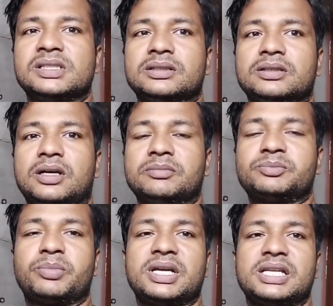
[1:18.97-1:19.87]

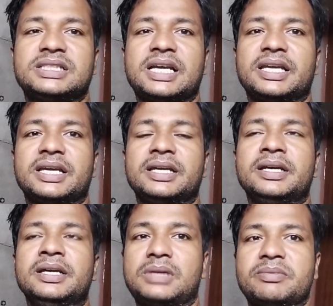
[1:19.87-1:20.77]
हम पहले जाएंगे
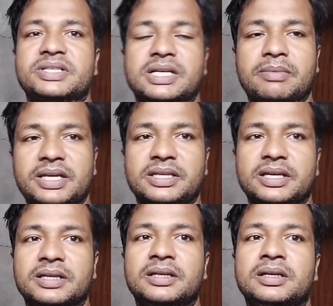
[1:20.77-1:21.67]
भाभी जी का
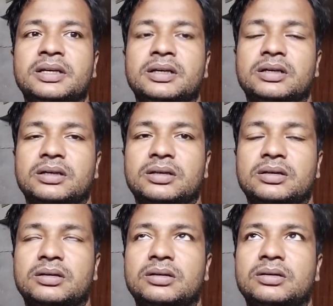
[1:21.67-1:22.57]
मायके और
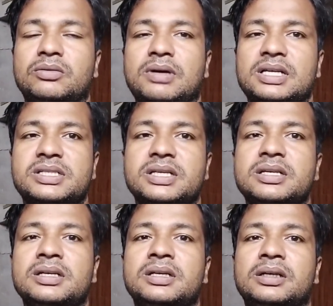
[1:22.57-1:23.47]
वहाँ
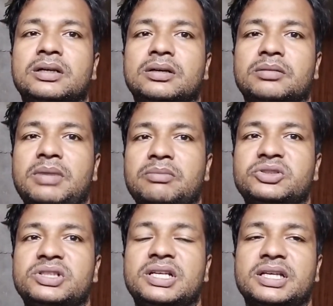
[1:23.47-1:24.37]
से
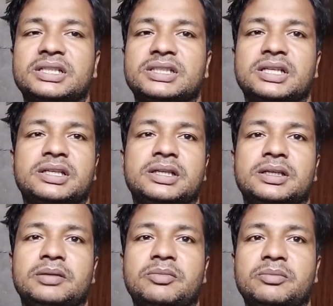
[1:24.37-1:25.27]
बाबूजी लेके
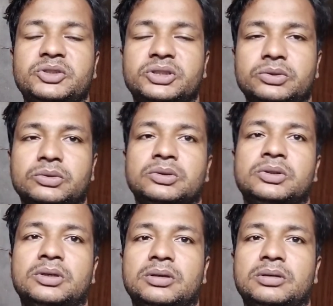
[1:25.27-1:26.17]
चलेंगे मम्मी जी को
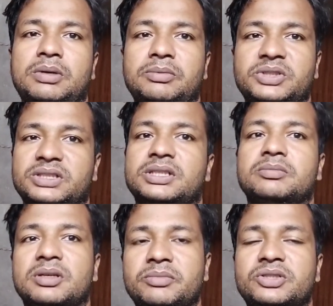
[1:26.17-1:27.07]
और जी के साथ
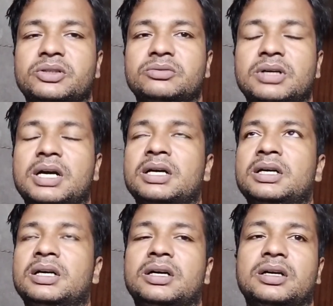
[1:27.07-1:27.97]
मैं भी चलूँगा
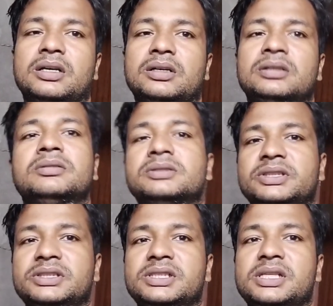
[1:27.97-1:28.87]
और
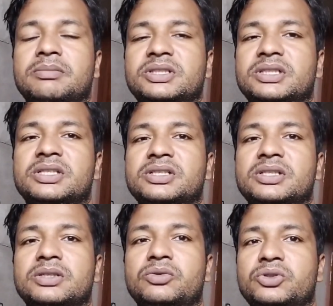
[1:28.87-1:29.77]
इसीलिए मैं जल्दी
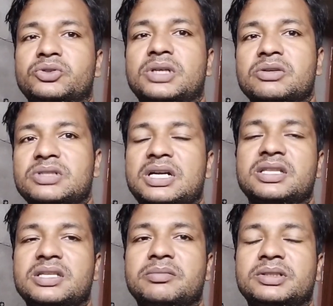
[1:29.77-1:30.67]
जल्दी उठ चुका हूँ
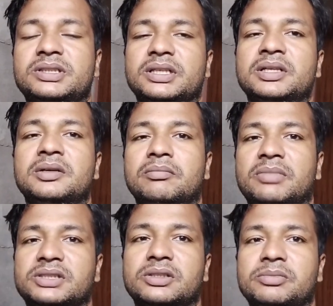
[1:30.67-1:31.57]
साढ़े तीन बजे
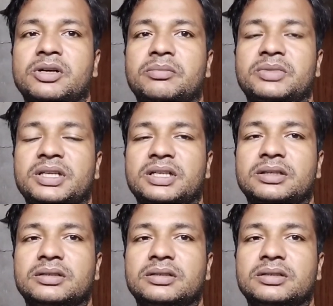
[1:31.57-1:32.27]
बस अभी हम